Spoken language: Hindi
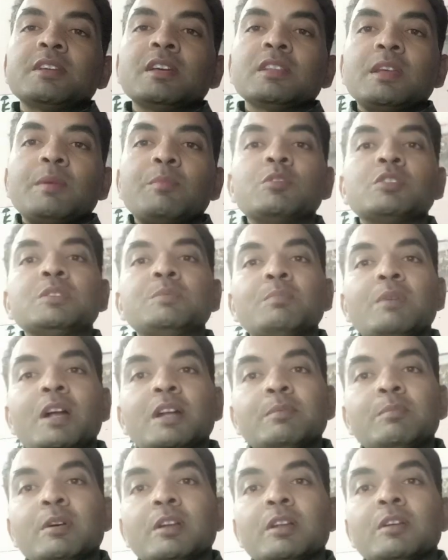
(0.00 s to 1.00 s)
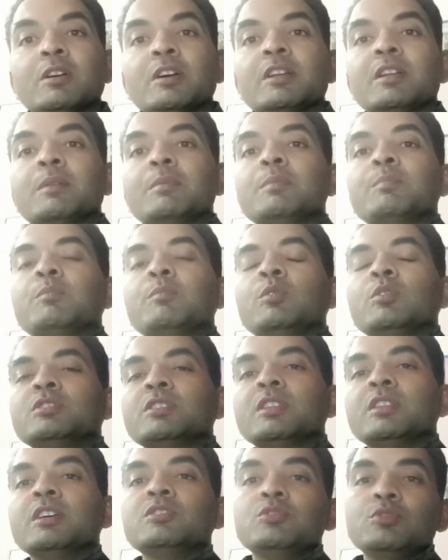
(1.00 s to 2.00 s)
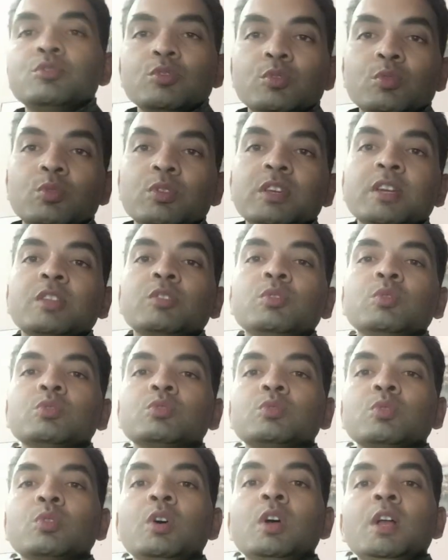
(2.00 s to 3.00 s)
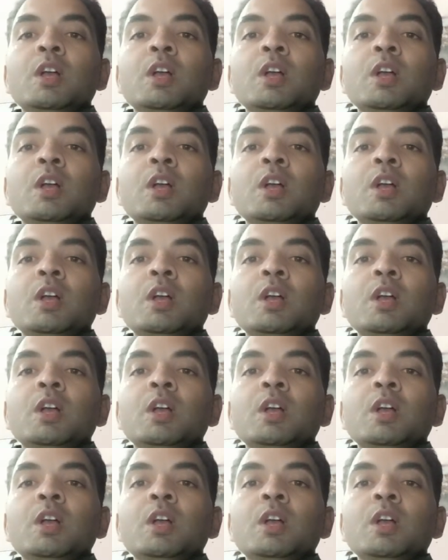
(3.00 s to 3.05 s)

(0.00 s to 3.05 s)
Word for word: साथ आपको स्मार्ट वर्क करना भी बहुत ज़्यादा ज़रूरी है दोस्तों